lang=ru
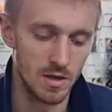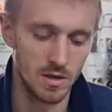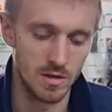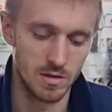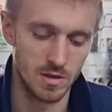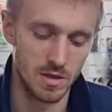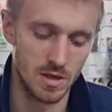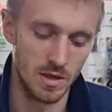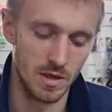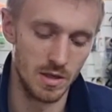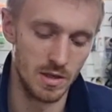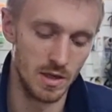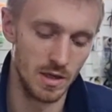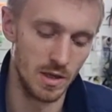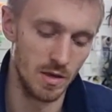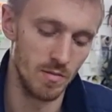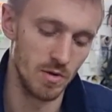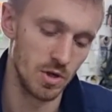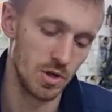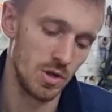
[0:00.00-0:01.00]
Стоит на
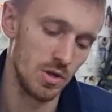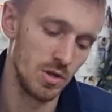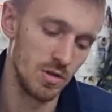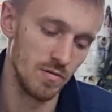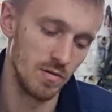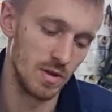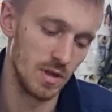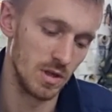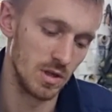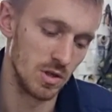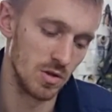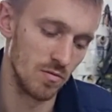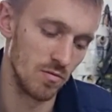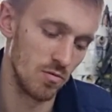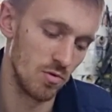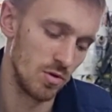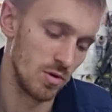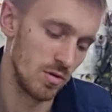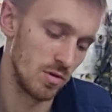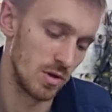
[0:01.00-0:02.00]
этой машине 2019
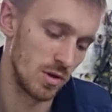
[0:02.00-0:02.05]
года,